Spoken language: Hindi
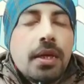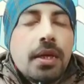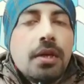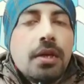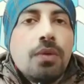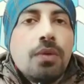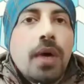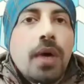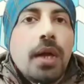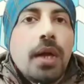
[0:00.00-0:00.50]

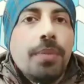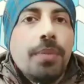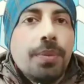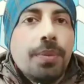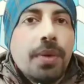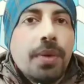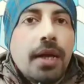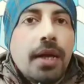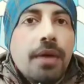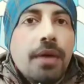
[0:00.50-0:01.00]
वॉलपेपर
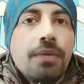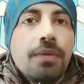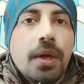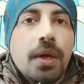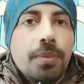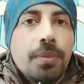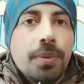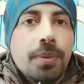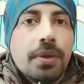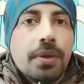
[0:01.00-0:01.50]
लाइव
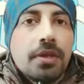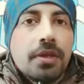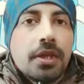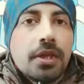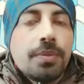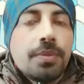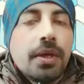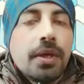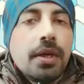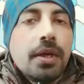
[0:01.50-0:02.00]
वॉलपेपर
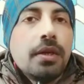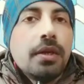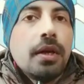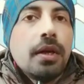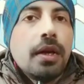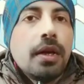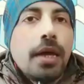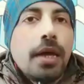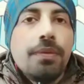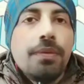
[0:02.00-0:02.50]
ट्रांसपेरेंट
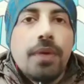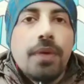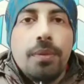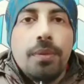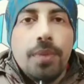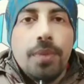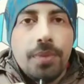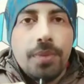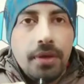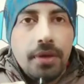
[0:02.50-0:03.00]
लाइव
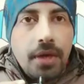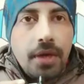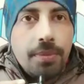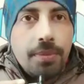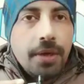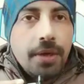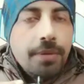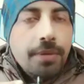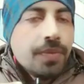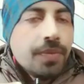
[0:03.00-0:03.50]
वॉलपेपर नाम
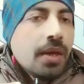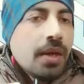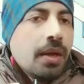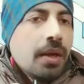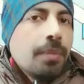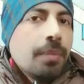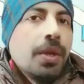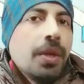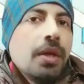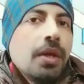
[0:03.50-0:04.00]
है
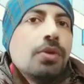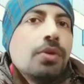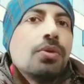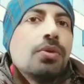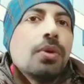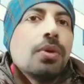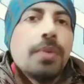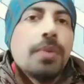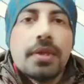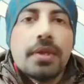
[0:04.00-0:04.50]
प्ले
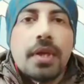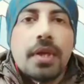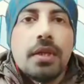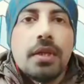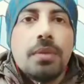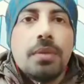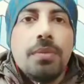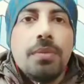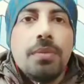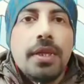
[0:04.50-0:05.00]
स्टोर में आसानी
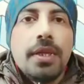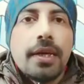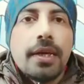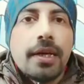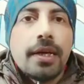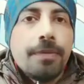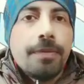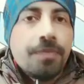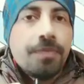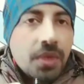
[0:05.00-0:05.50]
से मिल जाएगा
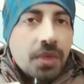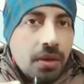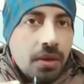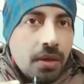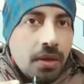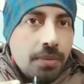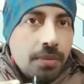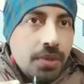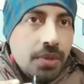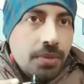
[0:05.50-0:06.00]

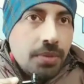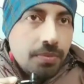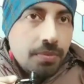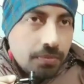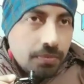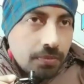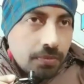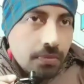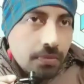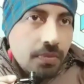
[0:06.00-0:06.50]
हम जब
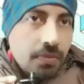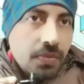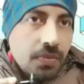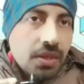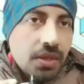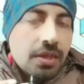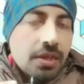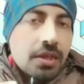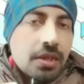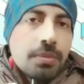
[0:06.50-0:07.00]

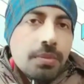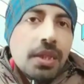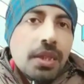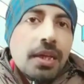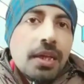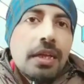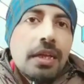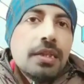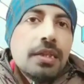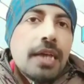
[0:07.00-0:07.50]
इसमें देख
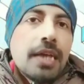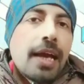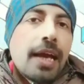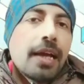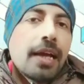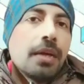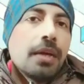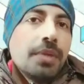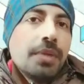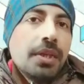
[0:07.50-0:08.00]
लीजिए
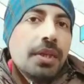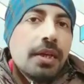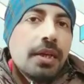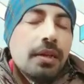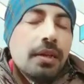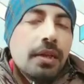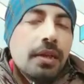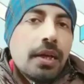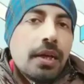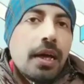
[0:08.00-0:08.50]
आइकन भी
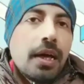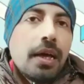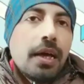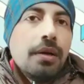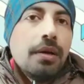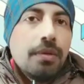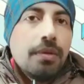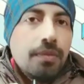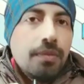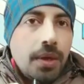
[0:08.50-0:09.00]
दे रहा है
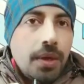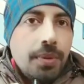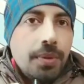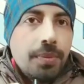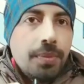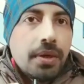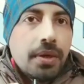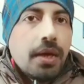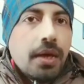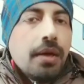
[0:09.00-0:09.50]

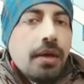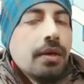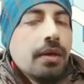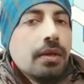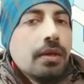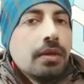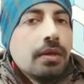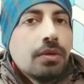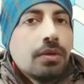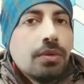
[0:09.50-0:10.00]
वॉलपेपर का
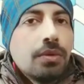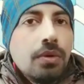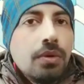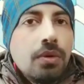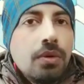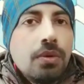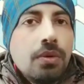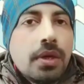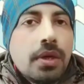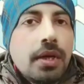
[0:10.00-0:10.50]
इसको
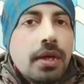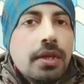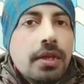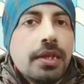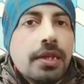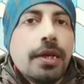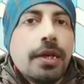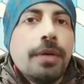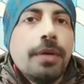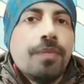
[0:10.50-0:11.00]
लोड कर
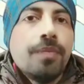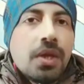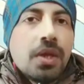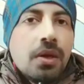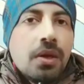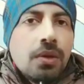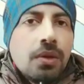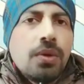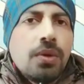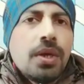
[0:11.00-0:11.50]
लीजिएगा
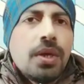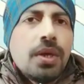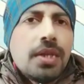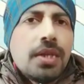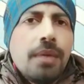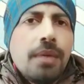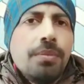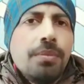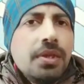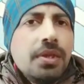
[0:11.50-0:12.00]
थोड़ा सा
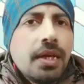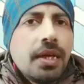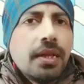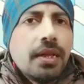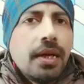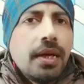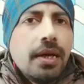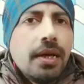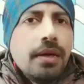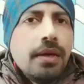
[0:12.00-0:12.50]
एम ज़्यादा
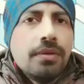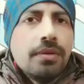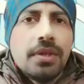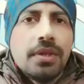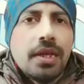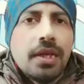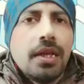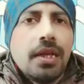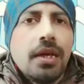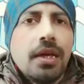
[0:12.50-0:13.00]
है
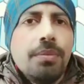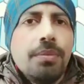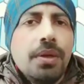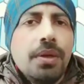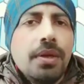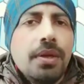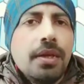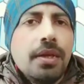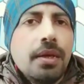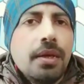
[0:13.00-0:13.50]
ज़्यादा एम
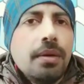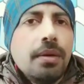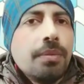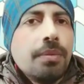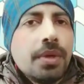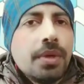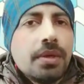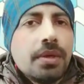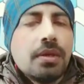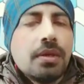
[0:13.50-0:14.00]
नहीं है
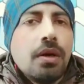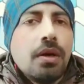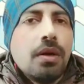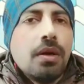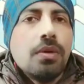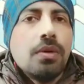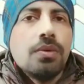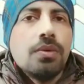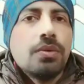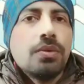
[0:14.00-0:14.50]
बस और
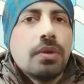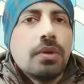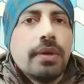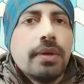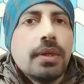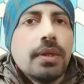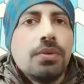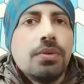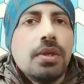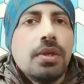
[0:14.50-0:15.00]
उसके बाद
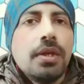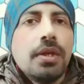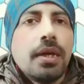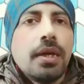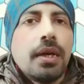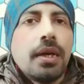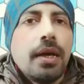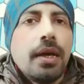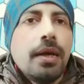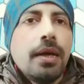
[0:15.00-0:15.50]
कुछ नहीं
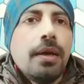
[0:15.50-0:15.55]
करना है